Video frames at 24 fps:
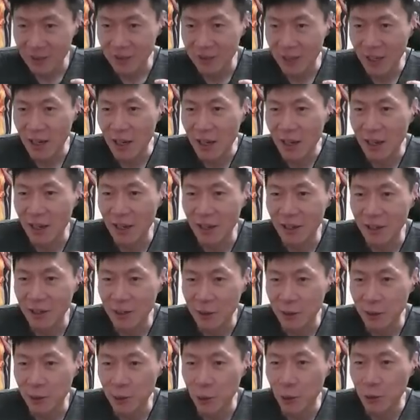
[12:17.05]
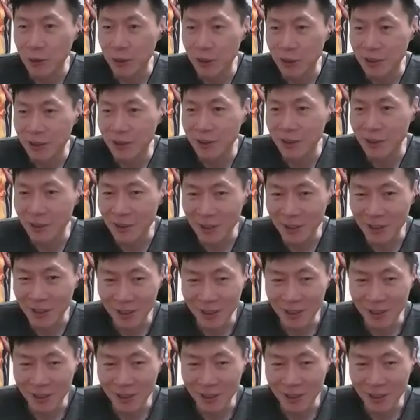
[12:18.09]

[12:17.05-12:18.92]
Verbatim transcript: 在。用的自己的这